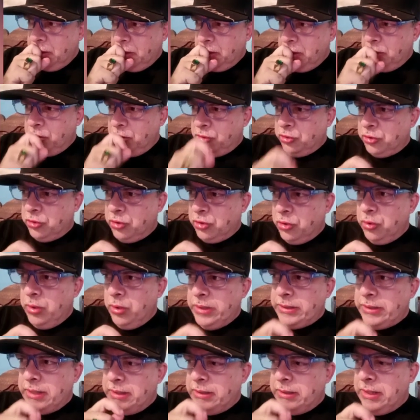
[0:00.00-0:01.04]
Nosotros no
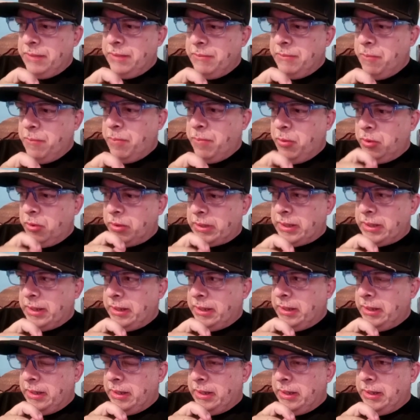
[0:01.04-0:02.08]
entendemos por
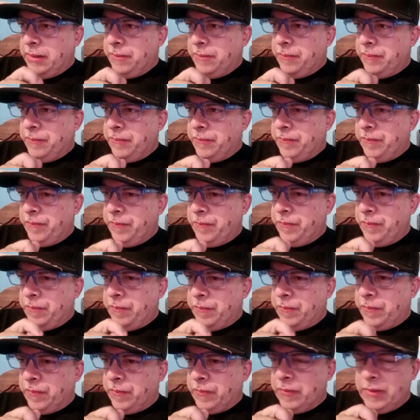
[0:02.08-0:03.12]
qué
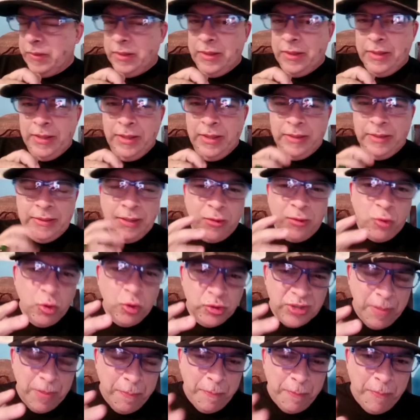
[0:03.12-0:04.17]
estas
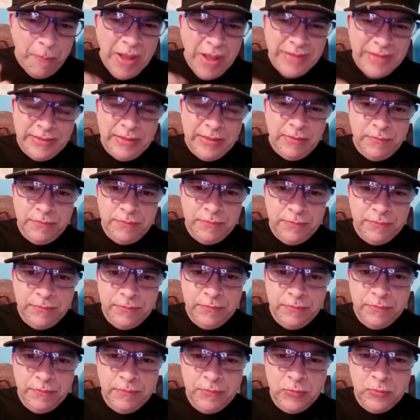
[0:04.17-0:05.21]
cosas pasan.
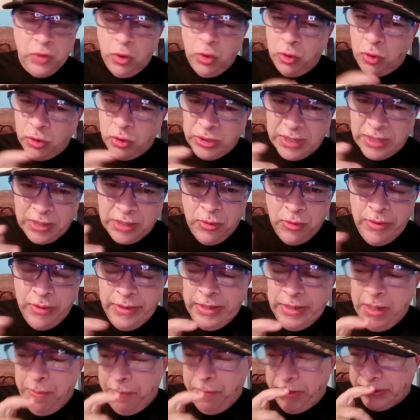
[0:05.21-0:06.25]
Son cosas que no
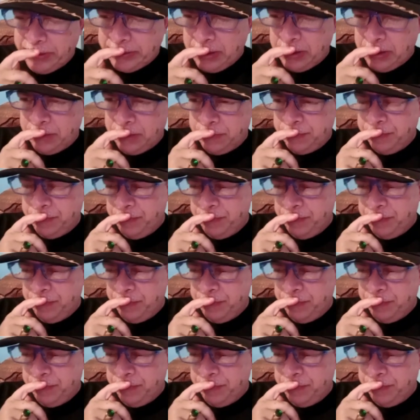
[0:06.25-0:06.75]
deberían pasar.